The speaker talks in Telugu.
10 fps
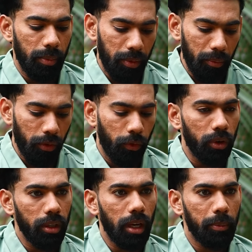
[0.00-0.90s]
సెప్టెంబర్
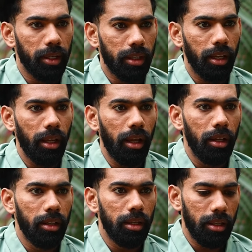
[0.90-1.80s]
ఫోర్టీన్ నా బర్త్డే
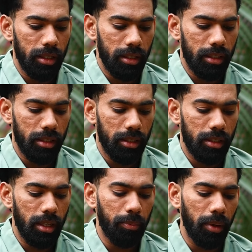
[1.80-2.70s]

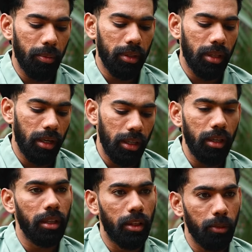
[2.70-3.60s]
సెప్టెంబర్
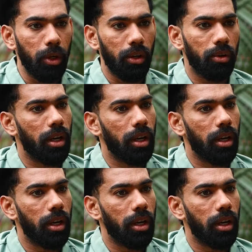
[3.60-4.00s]
థర్టీన్ నేను తిరుమలలో